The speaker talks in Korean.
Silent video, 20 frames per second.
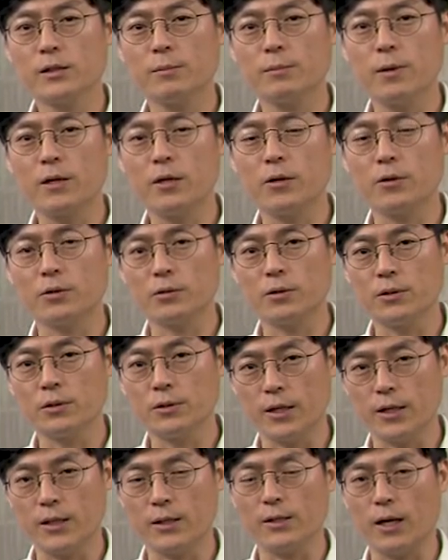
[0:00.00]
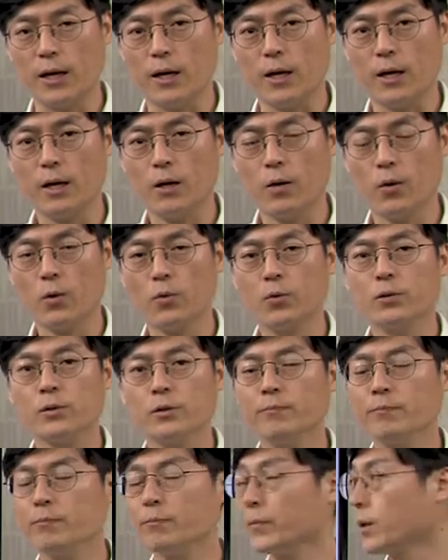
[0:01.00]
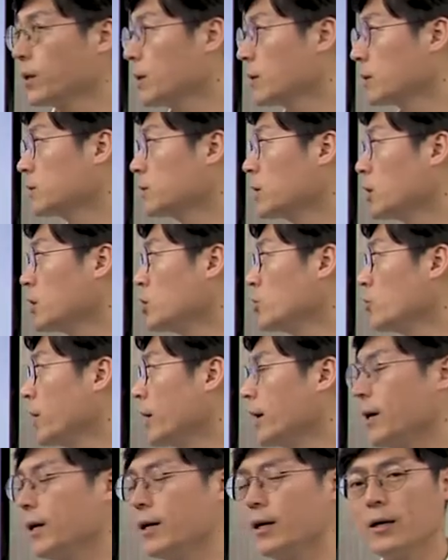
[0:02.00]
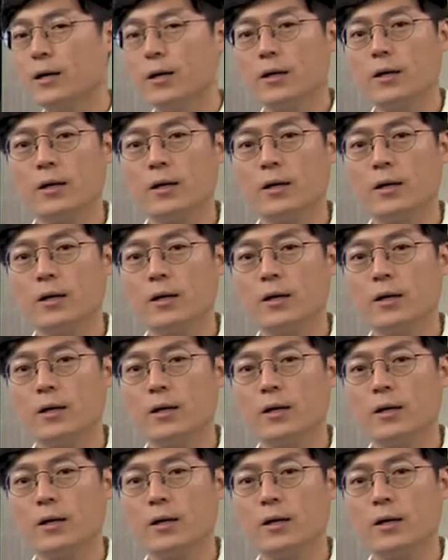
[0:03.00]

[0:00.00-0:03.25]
기반의 어떤 데이터 혹은 그거 이외에